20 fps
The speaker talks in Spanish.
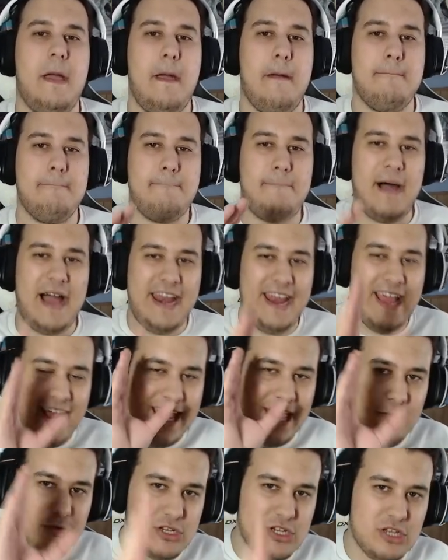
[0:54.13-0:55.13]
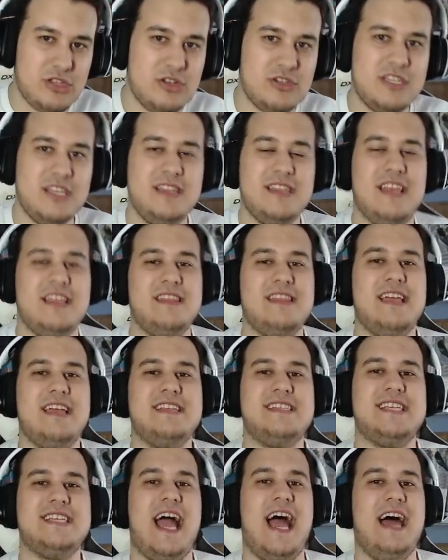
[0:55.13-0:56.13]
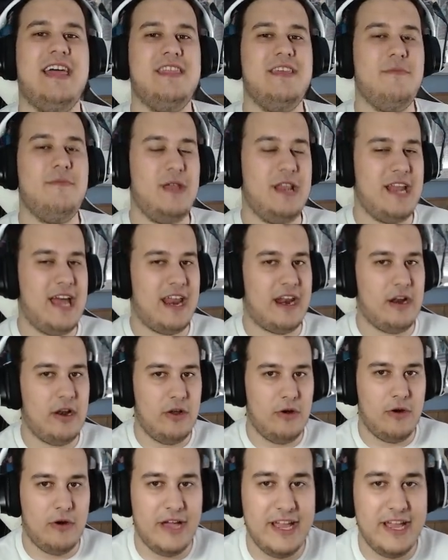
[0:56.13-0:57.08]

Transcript: para que vosotros intentéis adivinarlo.